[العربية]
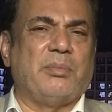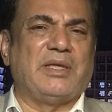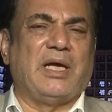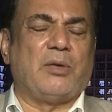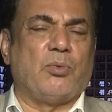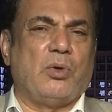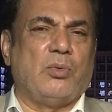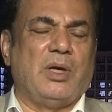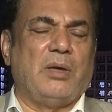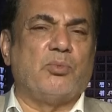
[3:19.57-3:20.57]
مدار
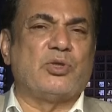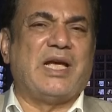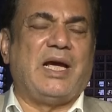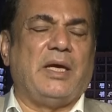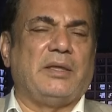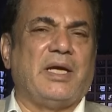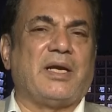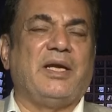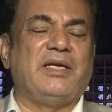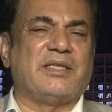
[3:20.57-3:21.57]
وهو مساعد
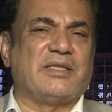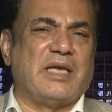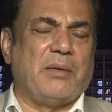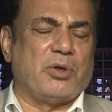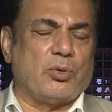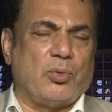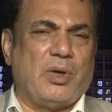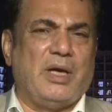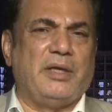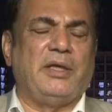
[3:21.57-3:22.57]
الرئيس السابق
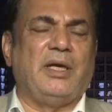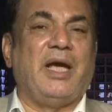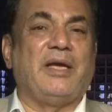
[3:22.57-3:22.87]
روحاني